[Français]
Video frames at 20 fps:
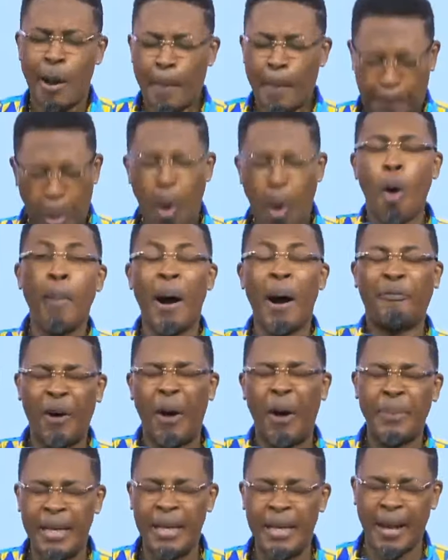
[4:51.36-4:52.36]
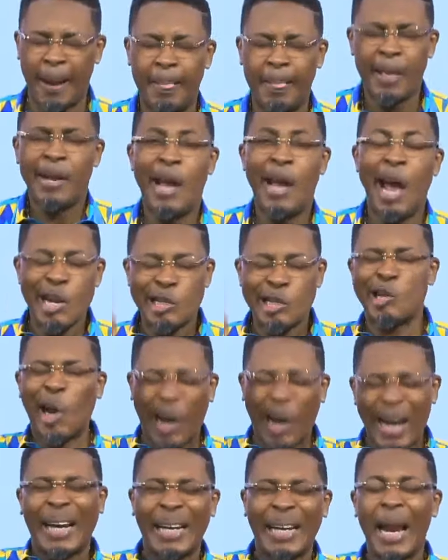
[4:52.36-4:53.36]
pour ma famille et je
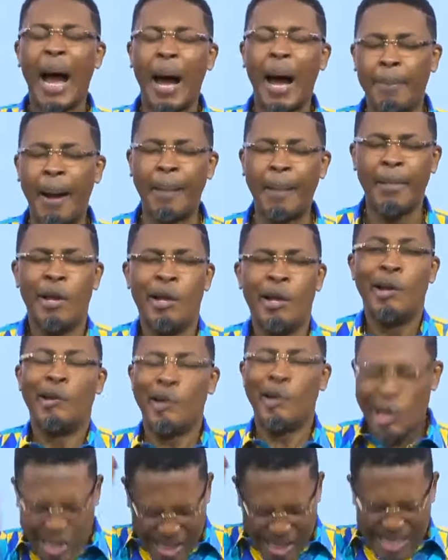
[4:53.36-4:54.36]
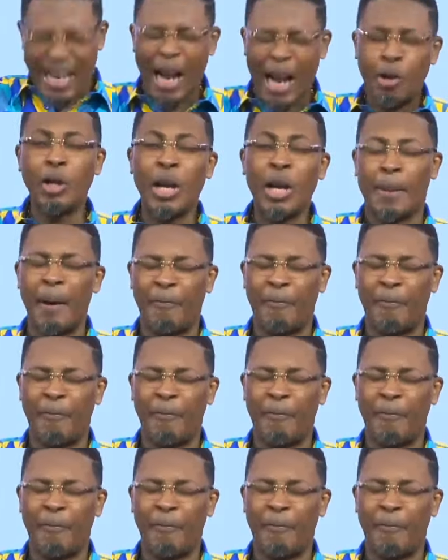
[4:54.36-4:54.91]
réclame le salut dans ma